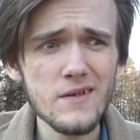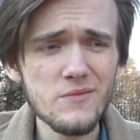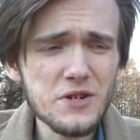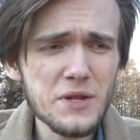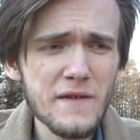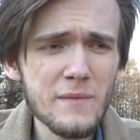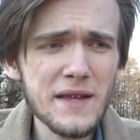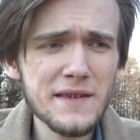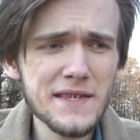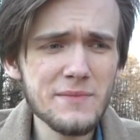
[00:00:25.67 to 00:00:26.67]
можно
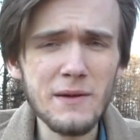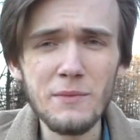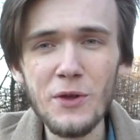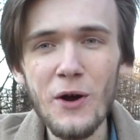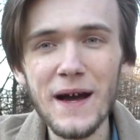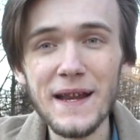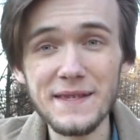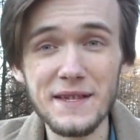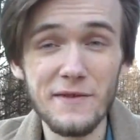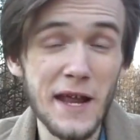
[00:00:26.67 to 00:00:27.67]
вообразить себе много
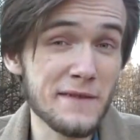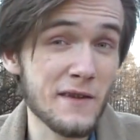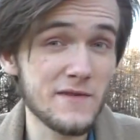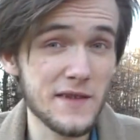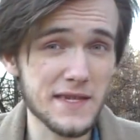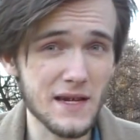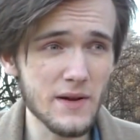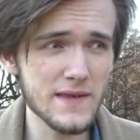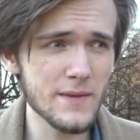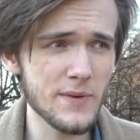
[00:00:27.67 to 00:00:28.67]
разных вариантов развития
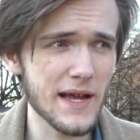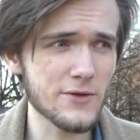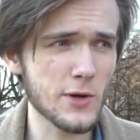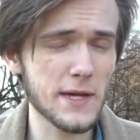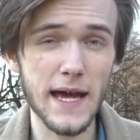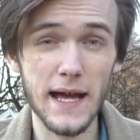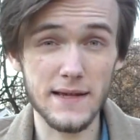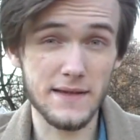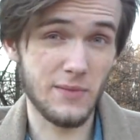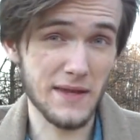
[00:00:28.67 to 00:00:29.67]
событий, при которых я
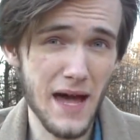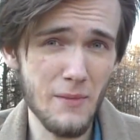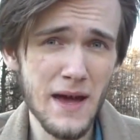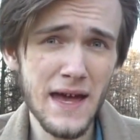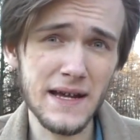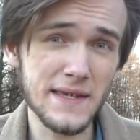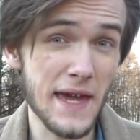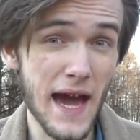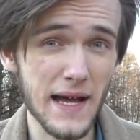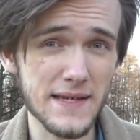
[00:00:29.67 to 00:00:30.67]
оказался бы там, где
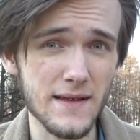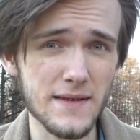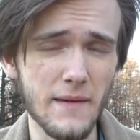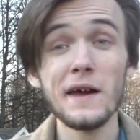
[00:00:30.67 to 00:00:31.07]
я оказался.